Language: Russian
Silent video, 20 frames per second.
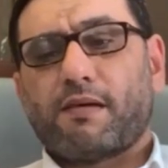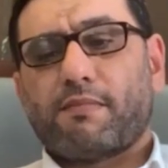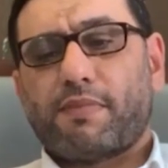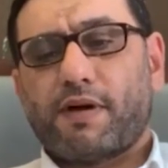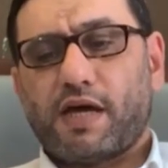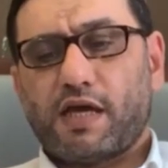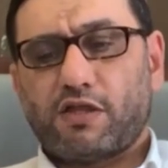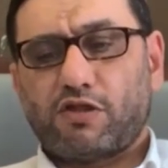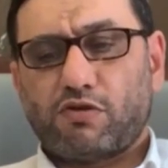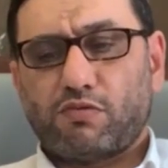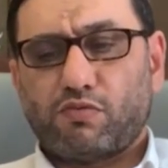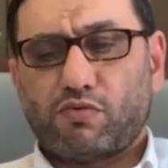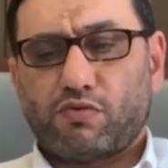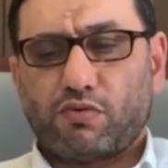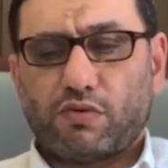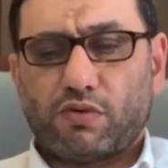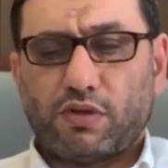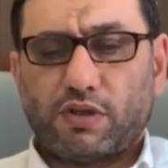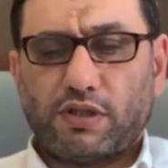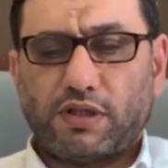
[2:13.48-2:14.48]

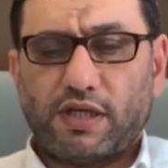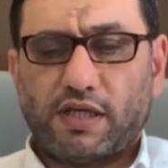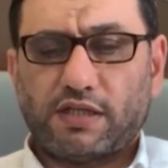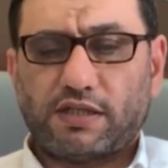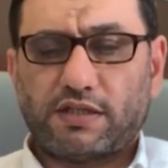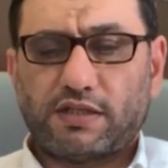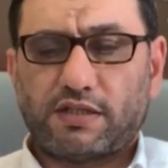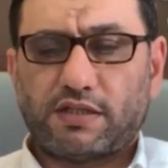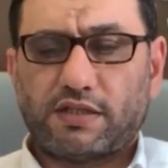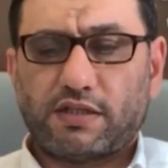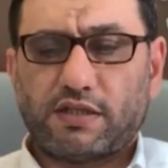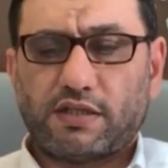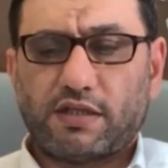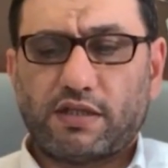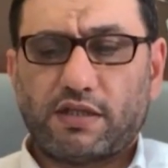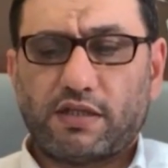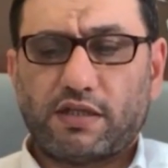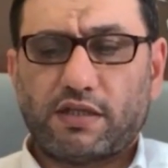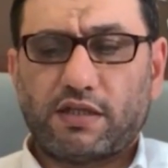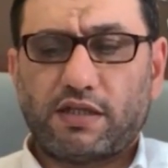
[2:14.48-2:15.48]
Поэтому есть,
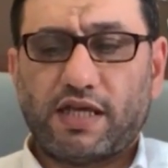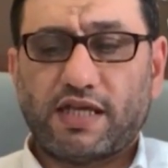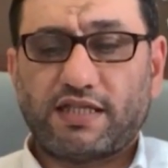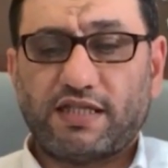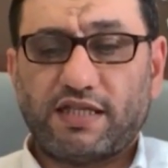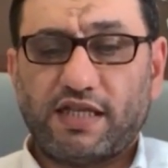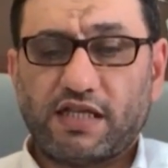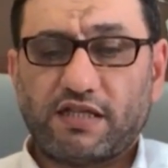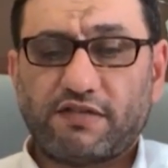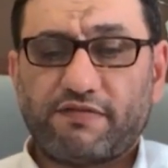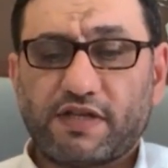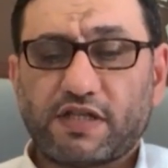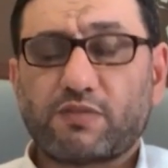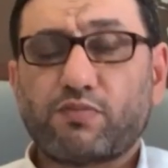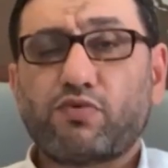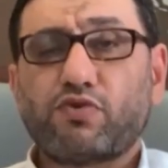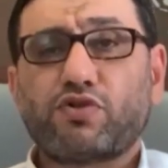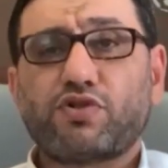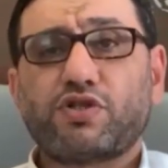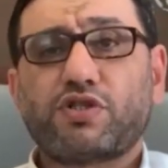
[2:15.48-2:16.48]
э, если есть
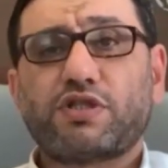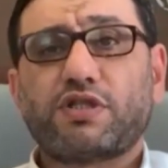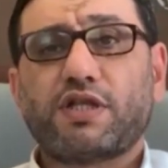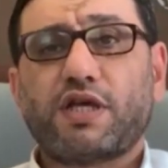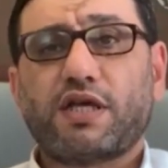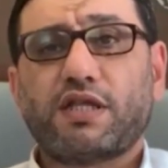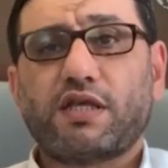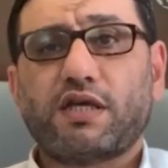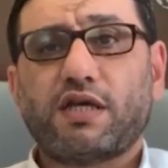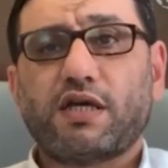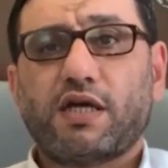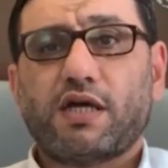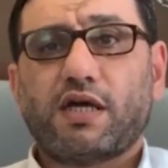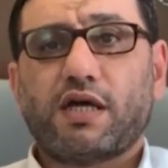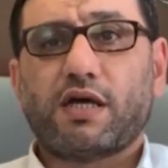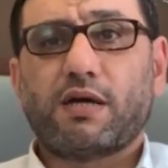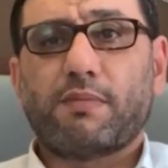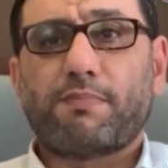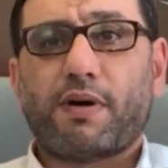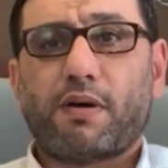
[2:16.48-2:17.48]
возможность, надо
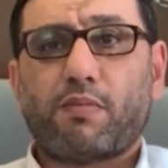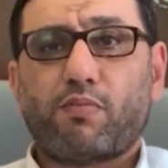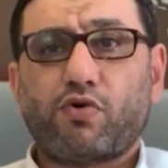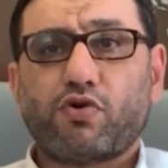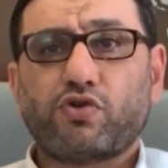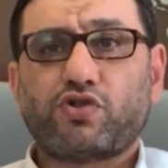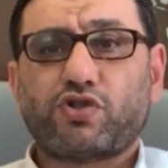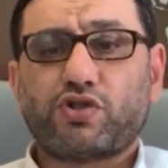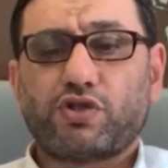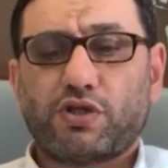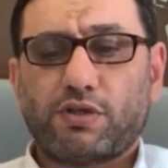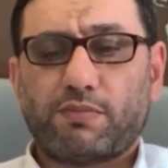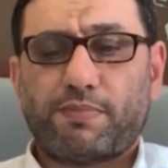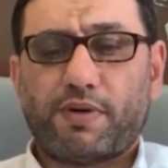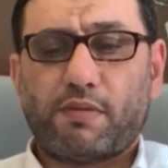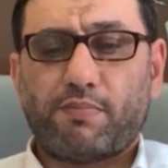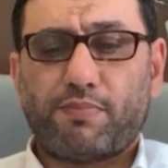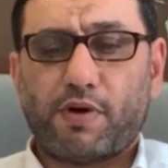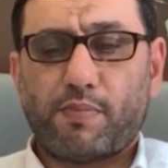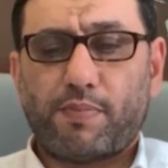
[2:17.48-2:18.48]
э, помочь,
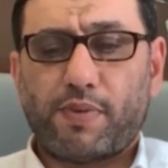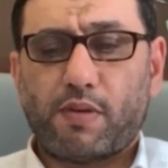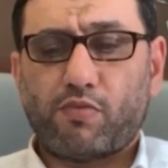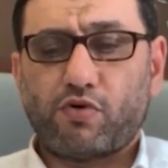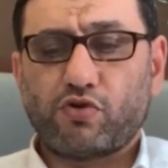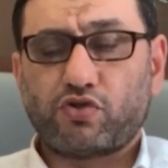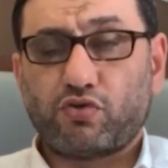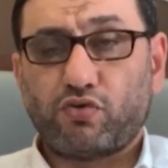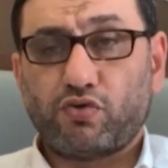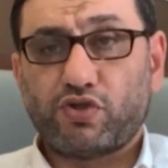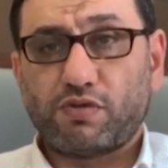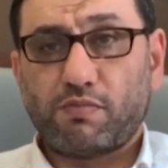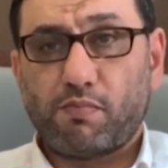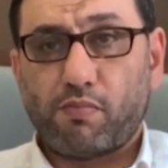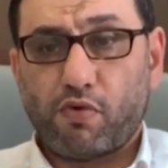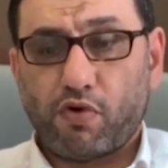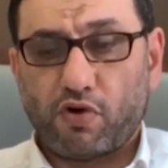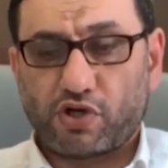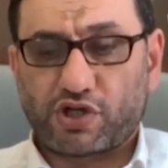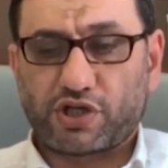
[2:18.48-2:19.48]
помочь людям
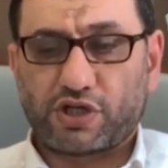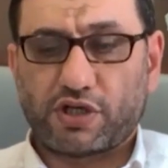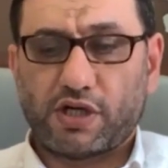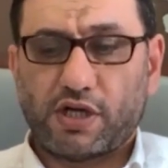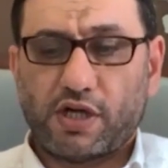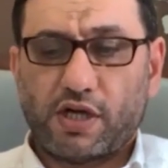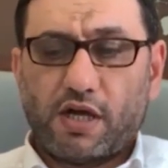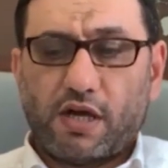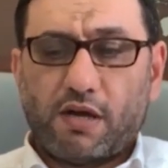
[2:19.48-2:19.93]
больше.